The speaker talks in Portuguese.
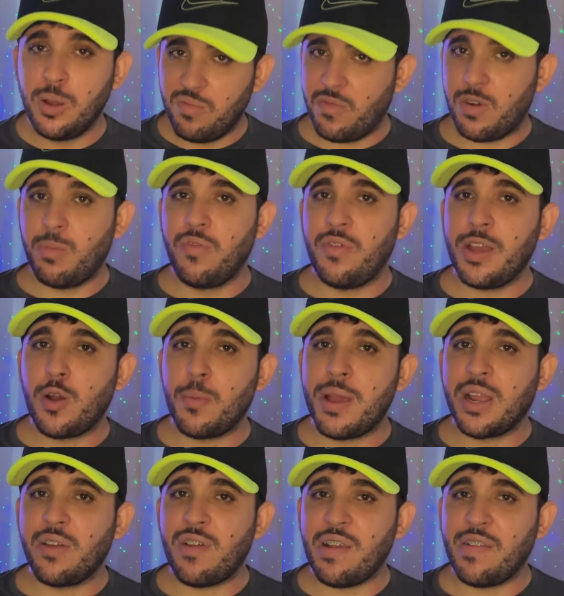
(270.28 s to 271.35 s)
vamos ver como é
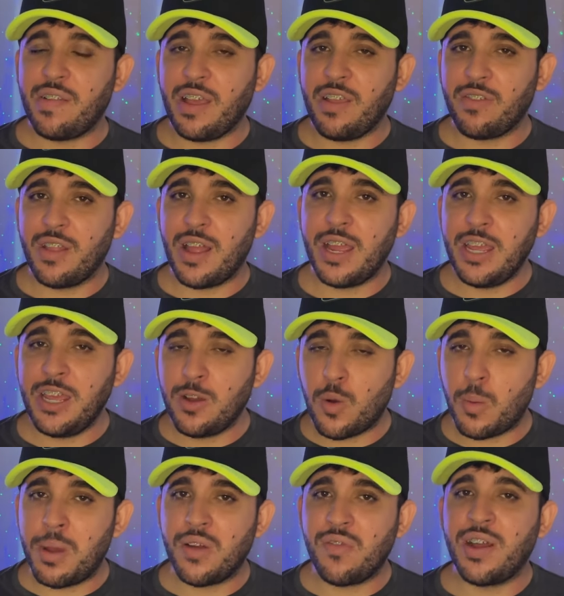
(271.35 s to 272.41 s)
que vai ser isso daí,
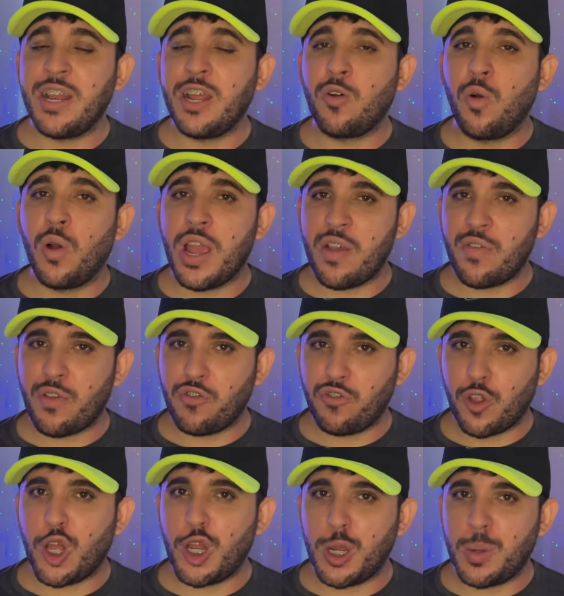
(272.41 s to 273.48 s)
como é que vai decorrer essa história.